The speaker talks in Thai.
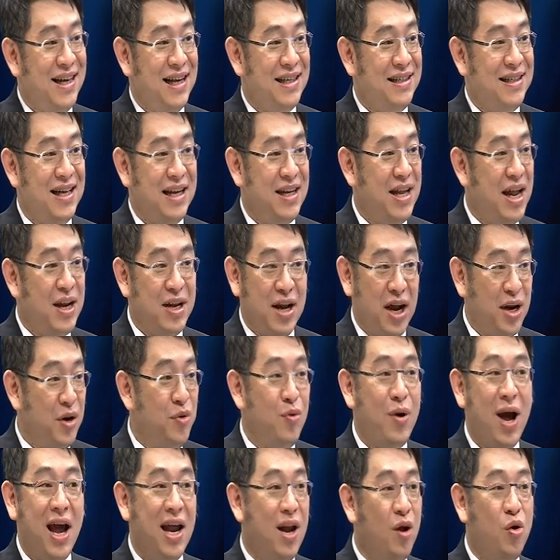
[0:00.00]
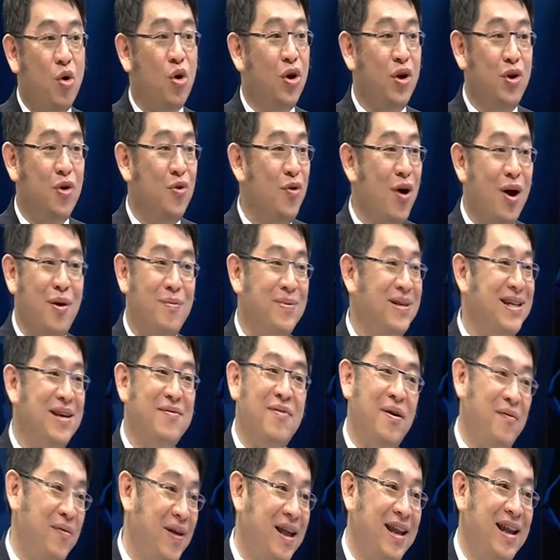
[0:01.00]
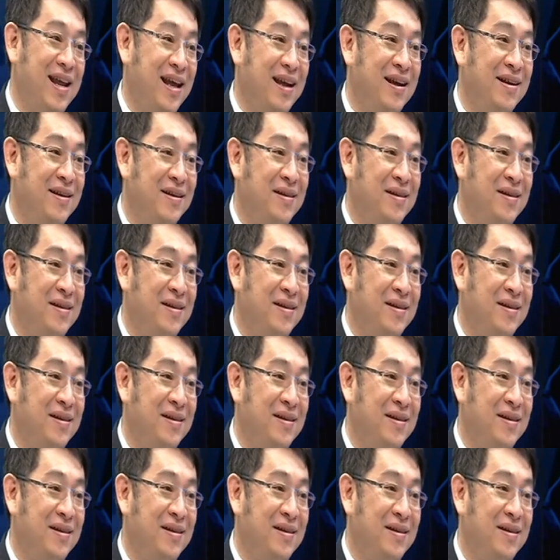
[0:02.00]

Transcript: จะจะอยากดูใครแล้วกดดูไม่ใช่แบบนี้